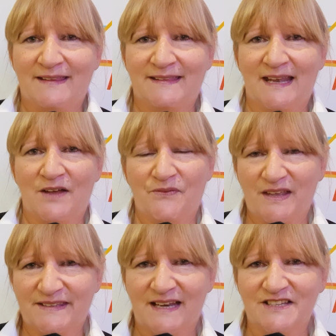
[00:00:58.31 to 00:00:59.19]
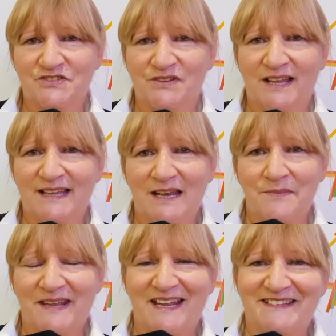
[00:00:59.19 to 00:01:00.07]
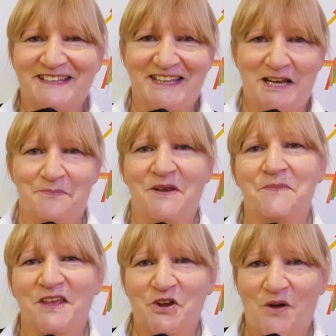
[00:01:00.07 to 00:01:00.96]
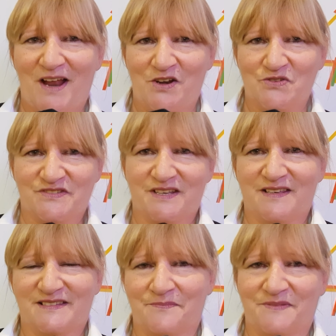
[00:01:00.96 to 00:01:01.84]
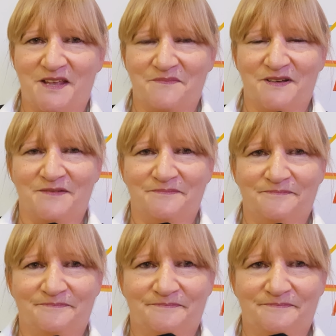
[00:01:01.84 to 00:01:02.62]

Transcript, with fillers: de la Fiesta Nacional del Inmigrante del 1 al 11 de septiembre.